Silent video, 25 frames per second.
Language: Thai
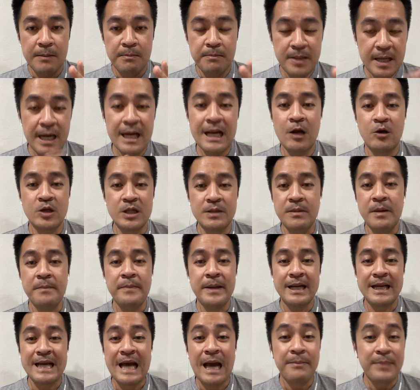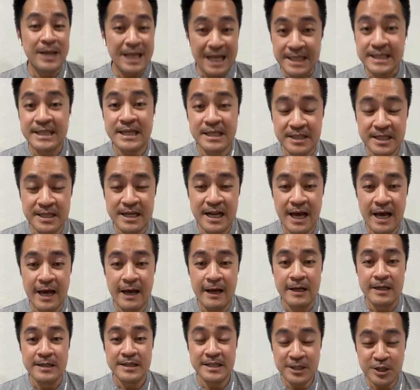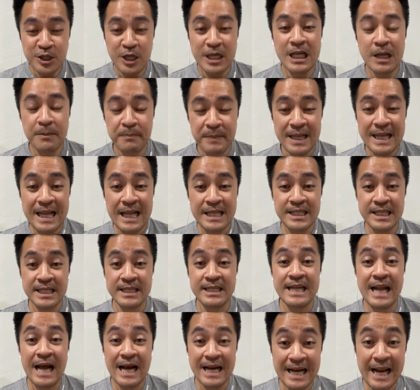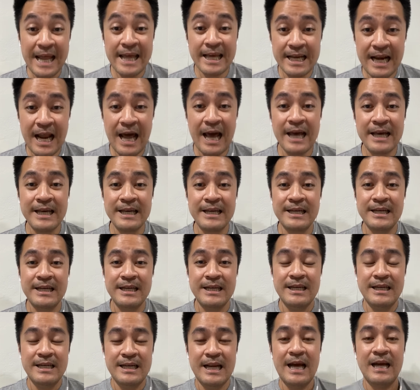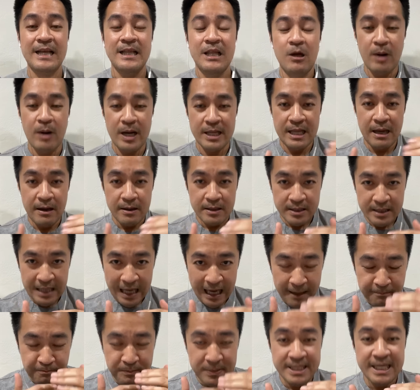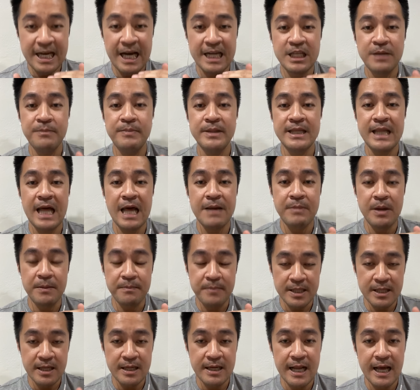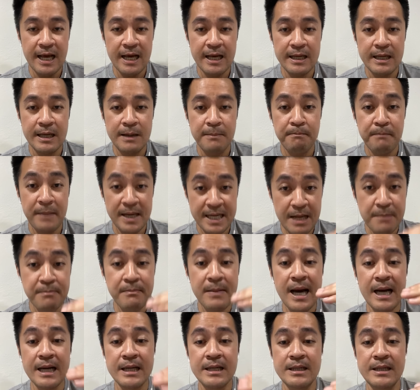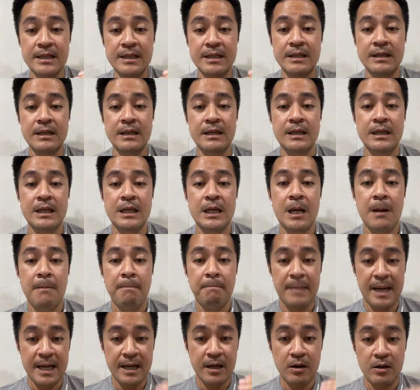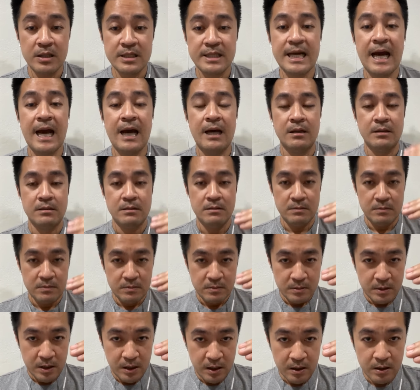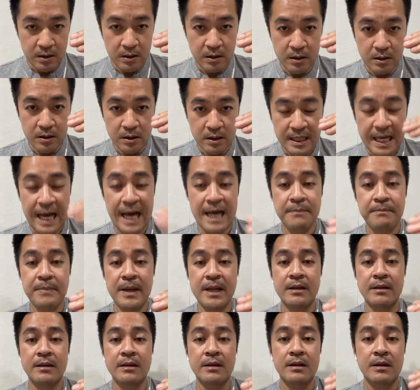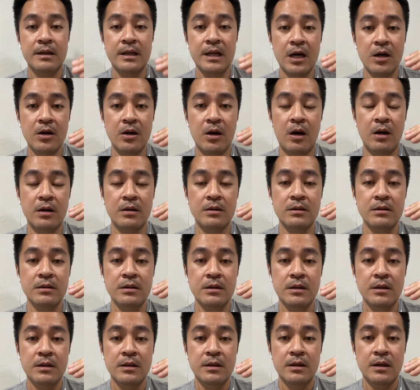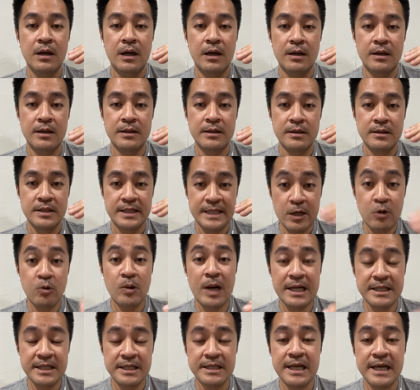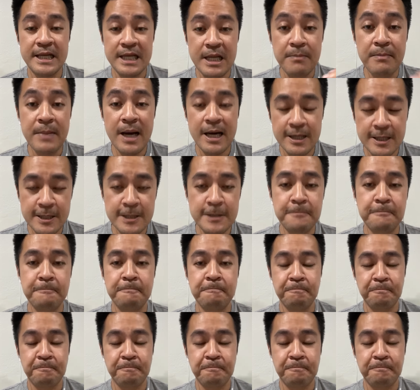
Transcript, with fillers: เพื่อเราจะไม่เป็นกลายเป็นรัฐศาสนาซึ่งตอนนี้เราเป็นรัฐศาสนาไกลๆนะว่าถ้าประชาธิปไตยมันพัฒนาไปได้มากขึ้นมันก็จะกลายเป็นเรื่องของsecular state ได้มากขึ้น